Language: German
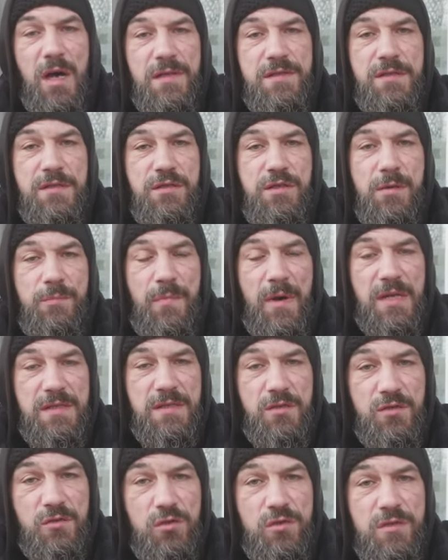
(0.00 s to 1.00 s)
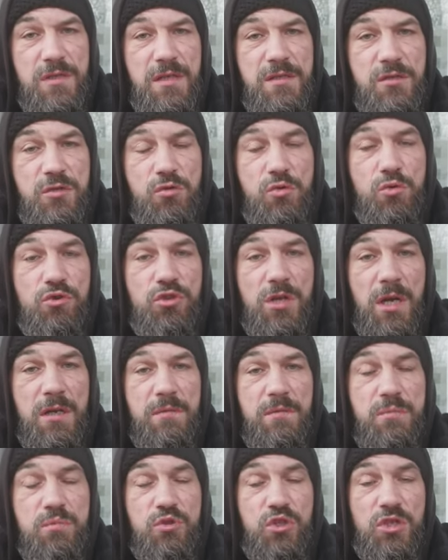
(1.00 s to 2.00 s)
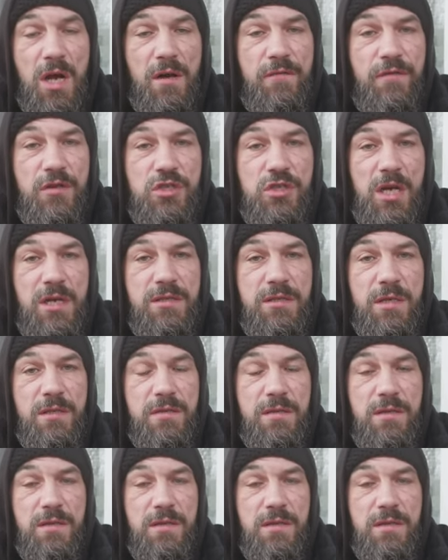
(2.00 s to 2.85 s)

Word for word: hat sich Jipmans Gesundheitszustand stark verschlechtert.